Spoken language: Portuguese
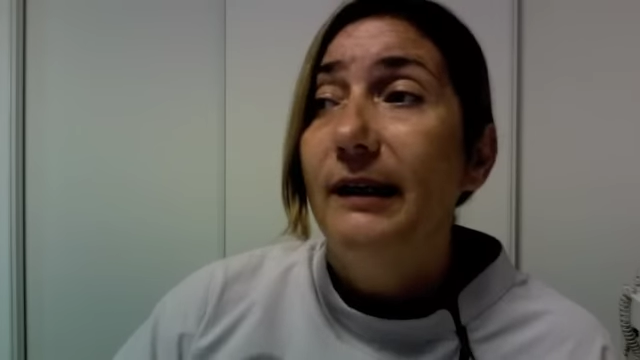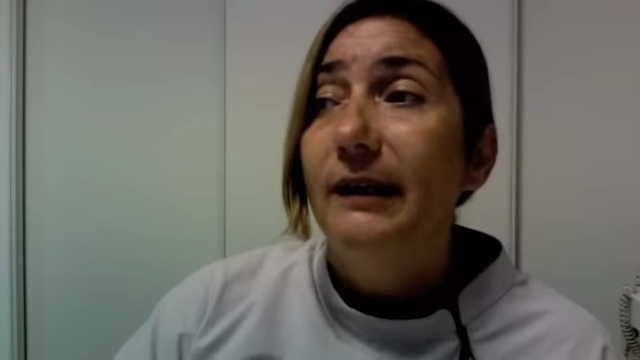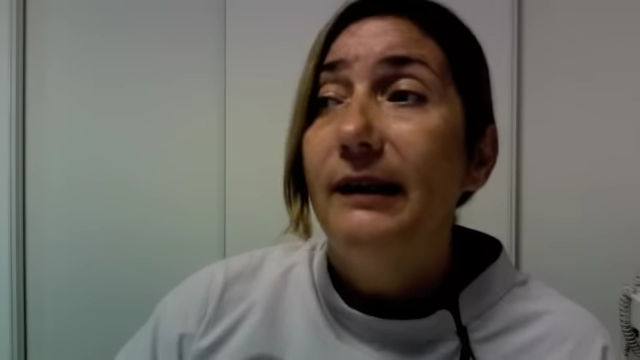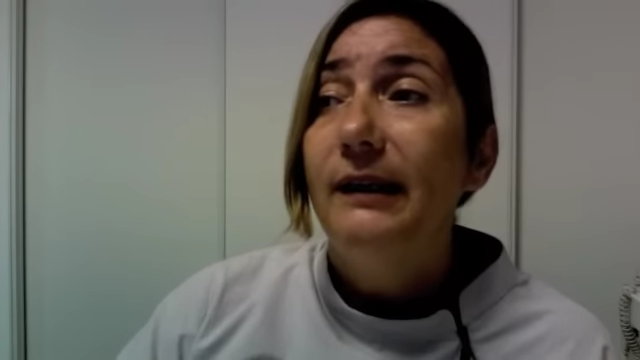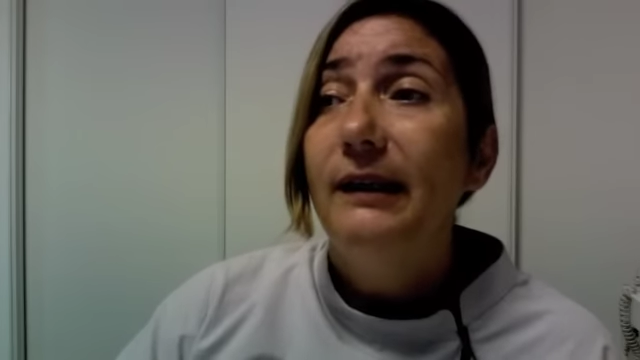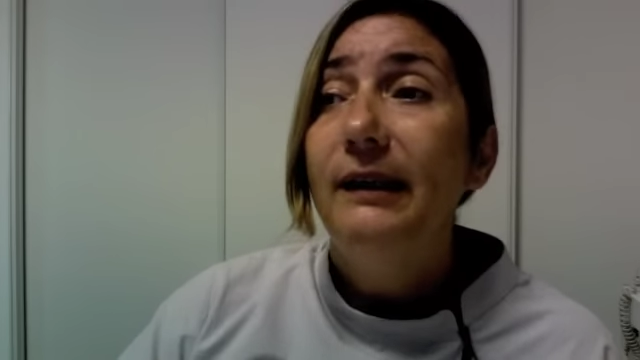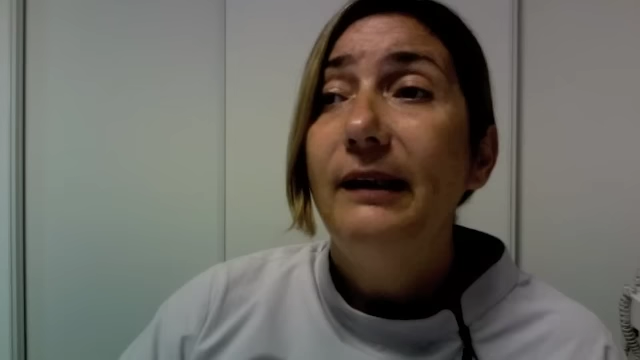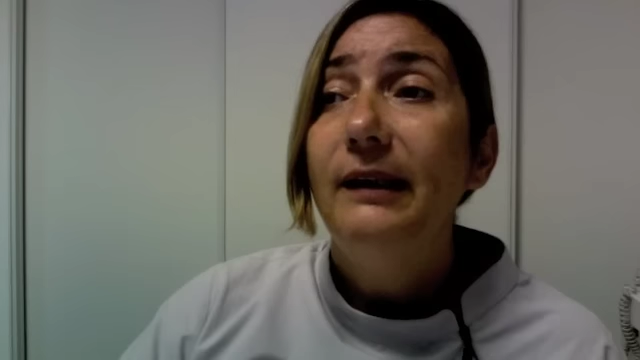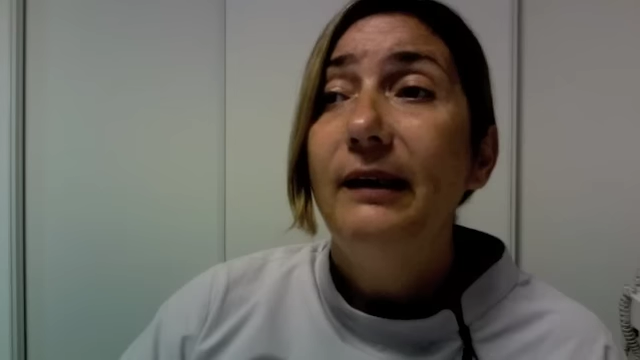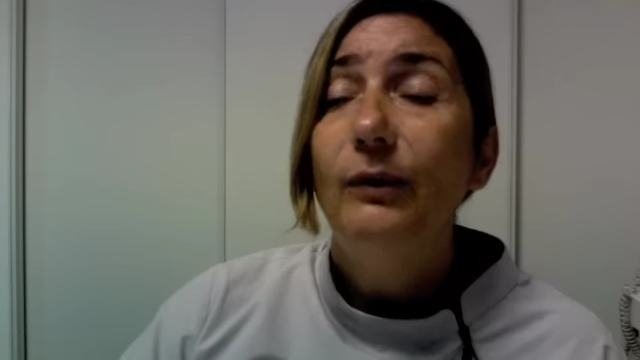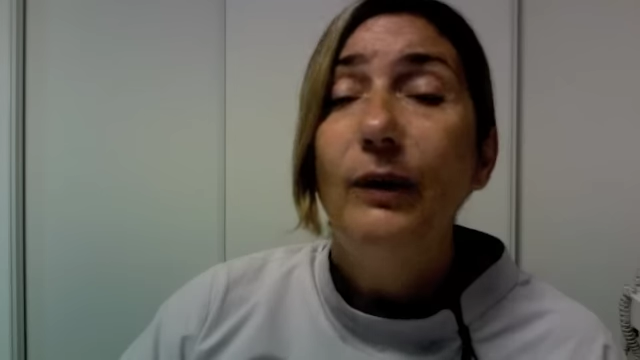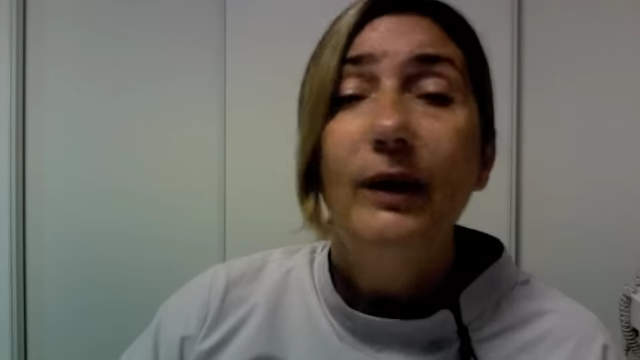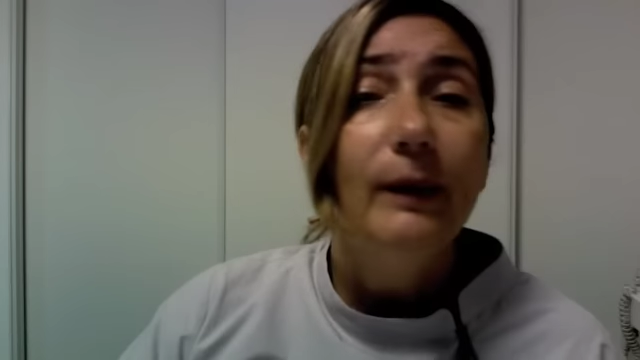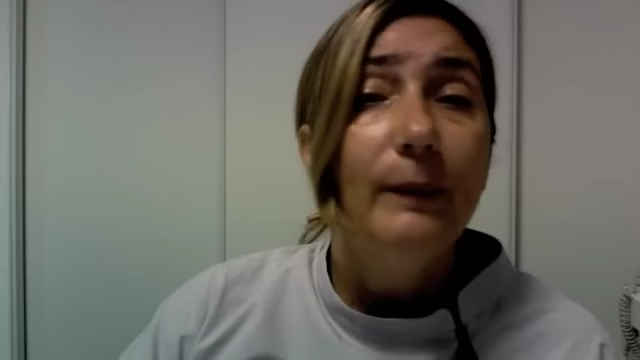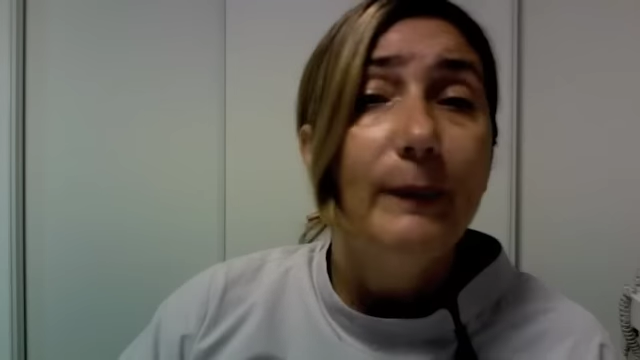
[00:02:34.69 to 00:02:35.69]
E eu
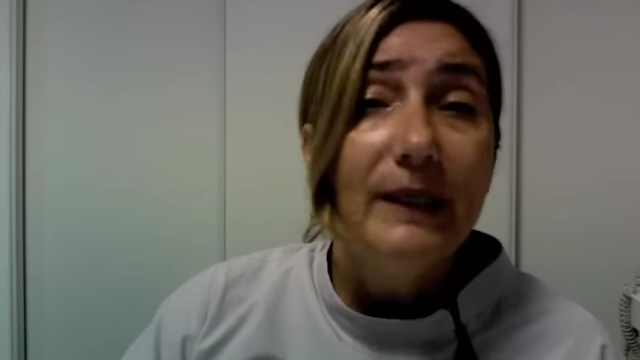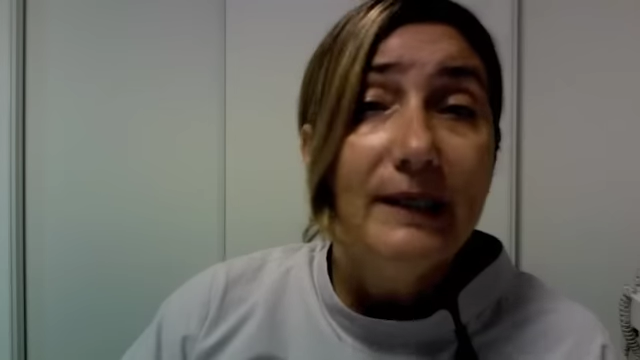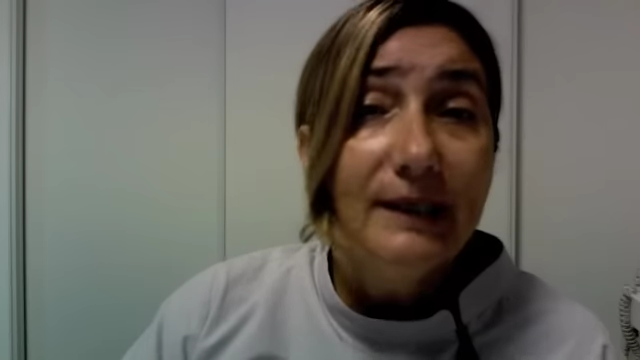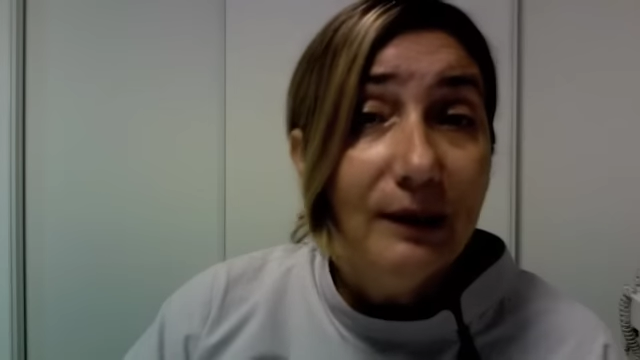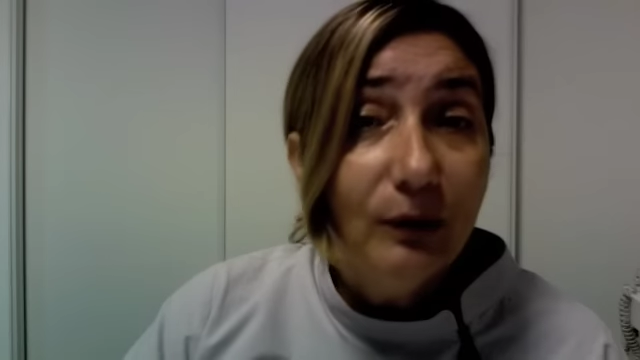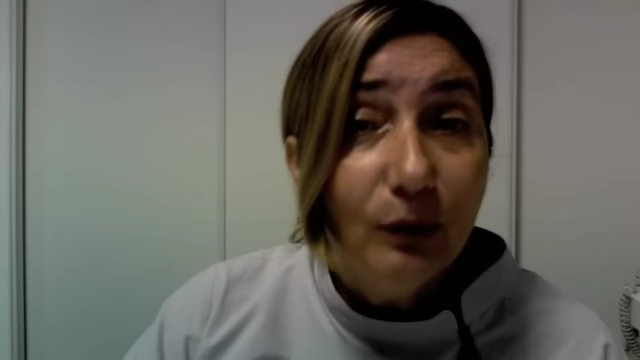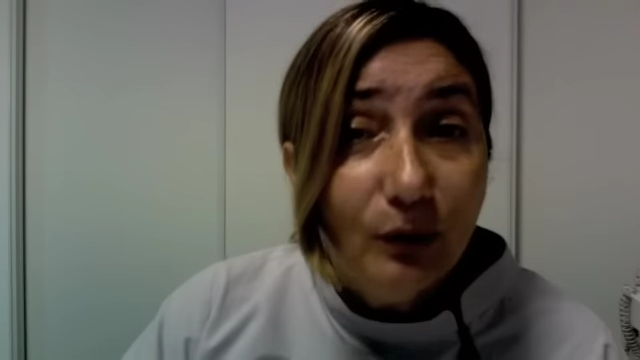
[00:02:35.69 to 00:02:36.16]
acabei sendo